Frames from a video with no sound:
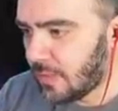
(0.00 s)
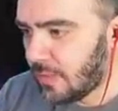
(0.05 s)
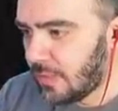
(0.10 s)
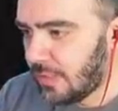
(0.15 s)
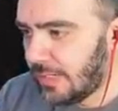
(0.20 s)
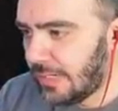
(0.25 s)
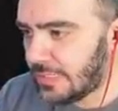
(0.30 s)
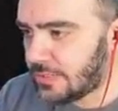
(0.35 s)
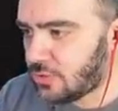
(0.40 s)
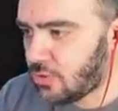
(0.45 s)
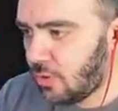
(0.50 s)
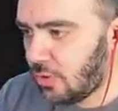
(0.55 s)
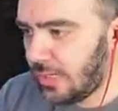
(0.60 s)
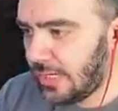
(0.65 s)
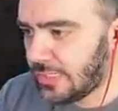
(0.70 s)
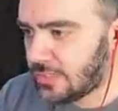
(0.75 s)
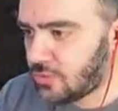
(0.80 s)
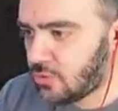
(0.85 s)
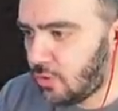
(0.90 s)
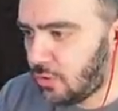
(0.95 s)
Let's go
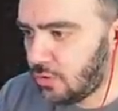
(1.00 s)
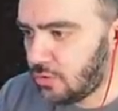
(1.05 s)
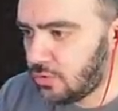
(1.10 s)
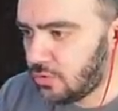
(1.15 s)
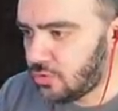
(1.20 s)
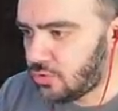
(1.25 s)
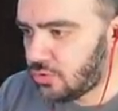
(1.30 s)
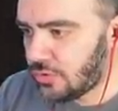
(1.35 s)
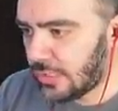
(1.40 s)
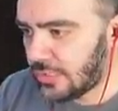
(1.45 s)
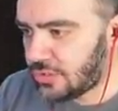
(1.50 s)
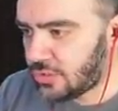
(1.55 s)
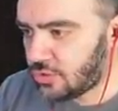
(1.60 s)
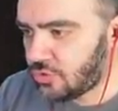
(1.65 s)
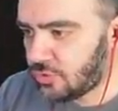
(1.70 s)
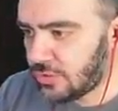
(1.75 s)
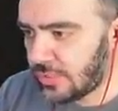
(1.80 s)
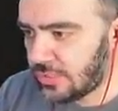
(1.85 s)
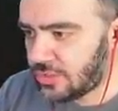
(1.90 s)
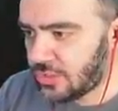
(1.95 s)
let's go. Şuradan çık
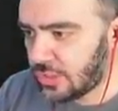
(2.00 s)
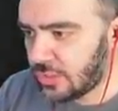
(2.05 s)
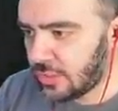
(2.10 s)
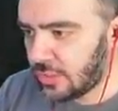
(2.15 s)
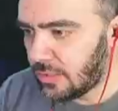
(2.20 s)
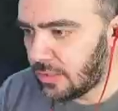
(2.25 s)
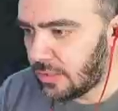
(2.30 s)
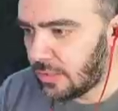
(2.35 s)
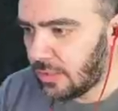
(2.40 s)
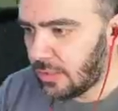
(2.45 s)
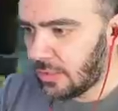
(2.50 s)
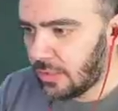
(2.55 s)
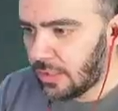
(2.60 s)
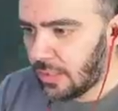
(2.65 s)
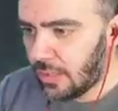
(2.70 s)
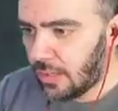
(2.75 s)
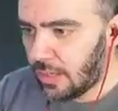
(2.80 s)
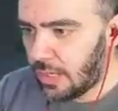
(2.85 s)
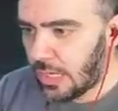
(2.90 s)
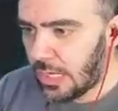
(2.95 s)
şuradan çık.
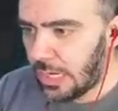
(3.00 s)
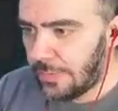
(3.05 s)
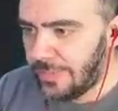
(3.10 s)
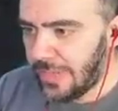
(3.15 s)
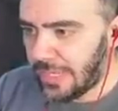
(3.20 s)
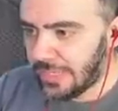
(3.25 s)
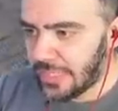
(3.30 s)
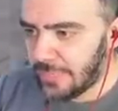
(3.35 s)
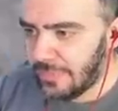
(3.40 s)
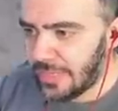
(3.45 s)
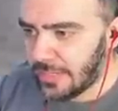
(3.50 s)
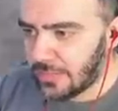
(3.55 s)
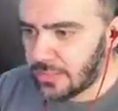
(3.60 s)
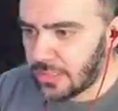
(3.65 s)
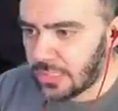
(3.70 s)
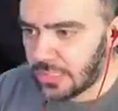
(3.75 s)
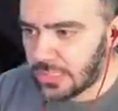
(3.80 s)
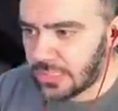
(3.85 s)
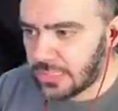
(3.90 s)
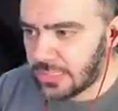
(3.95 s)
Abi adamlar
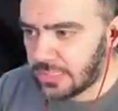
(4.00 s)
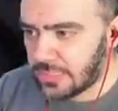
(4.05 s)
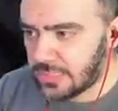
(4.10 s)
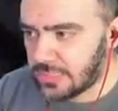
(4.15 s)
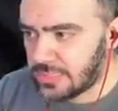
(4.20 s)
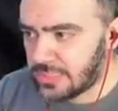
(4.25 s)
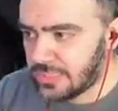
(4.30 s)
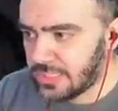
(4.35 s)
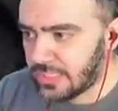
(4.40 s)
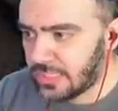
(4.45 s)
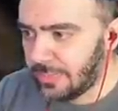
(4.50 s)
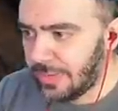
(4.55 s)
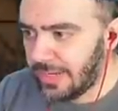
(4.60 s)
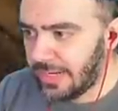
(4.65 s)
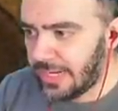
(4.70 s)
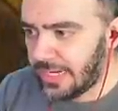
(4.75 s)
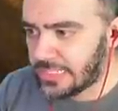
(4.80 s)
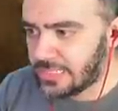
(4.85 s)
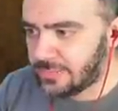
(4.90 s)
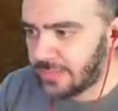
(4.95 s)
kıstırdı
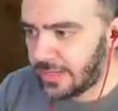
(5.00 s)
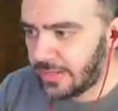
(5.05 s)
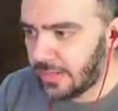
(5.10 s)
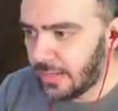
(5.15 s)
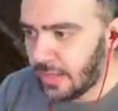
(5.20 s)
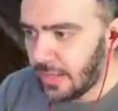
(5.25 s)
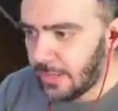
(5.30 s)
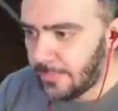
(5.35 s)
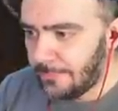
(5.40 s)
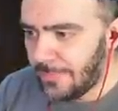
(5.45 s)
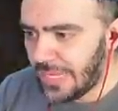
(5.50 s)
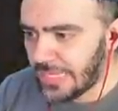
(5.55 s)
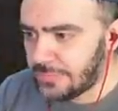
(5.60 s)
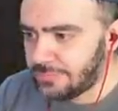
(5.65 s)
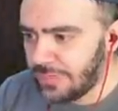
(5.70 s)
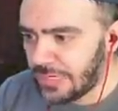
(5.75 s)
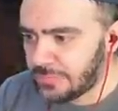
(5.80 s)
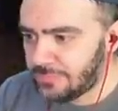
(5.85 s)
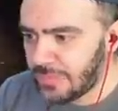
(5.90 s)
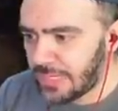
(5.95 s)
beni resmen. Bas
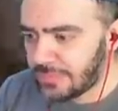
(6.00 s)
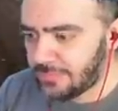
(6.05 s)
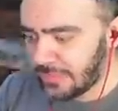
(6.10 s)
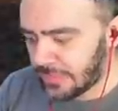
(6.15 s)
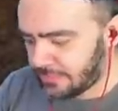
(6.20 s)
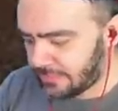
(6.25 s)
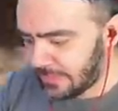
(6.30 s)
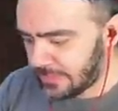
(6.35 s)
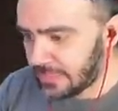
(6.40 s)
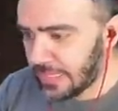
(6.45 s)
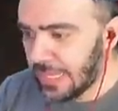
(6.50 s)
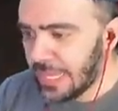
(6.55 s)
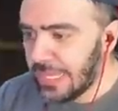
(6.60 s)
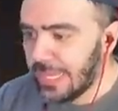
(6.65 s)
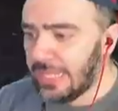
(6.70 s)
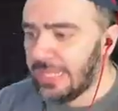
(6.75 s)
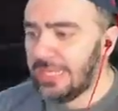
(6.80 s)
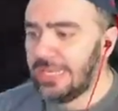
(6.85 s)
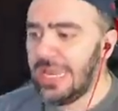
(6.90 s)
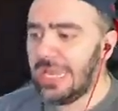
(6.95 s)
bas bas bas bas.
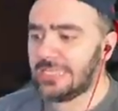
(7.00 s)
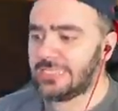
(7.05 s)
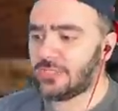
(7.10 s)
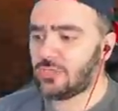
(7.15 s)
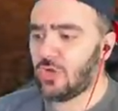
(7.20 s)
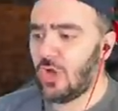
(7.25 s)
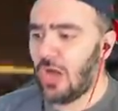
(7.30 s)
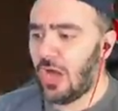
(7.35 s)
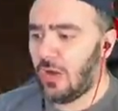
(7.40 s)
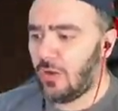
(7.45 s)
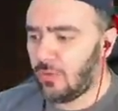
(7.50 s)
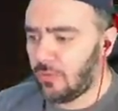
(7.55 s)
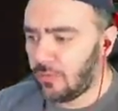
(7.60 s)
Let's go.